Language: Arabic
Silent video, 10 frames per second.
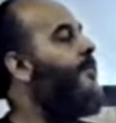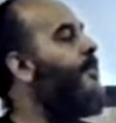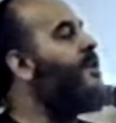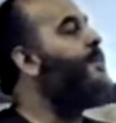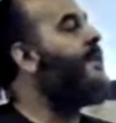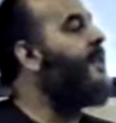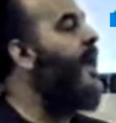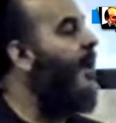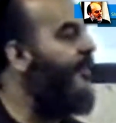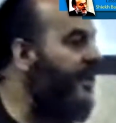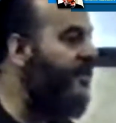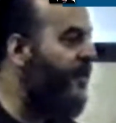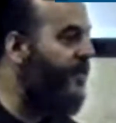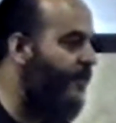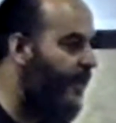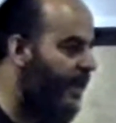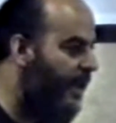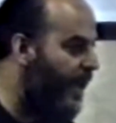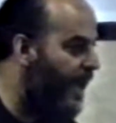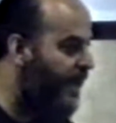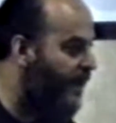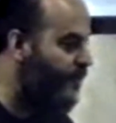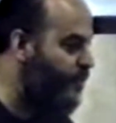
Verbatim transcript: مش بيطلع في في الهيكل في